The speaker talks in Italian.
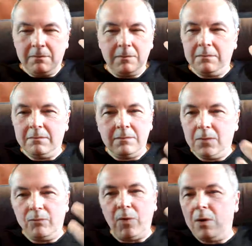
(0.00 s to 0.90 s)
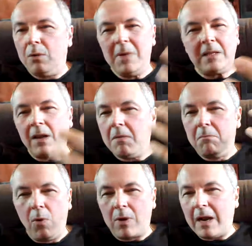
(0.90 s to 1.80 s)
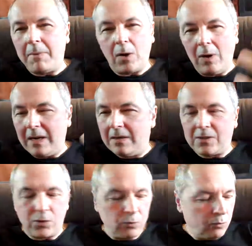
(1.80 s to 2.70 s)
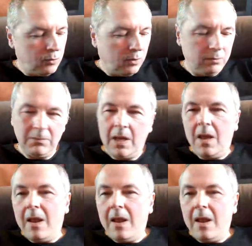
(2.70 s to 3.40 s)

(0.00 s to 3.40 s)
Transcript: non voglio mettere in bocca parola a nessuno,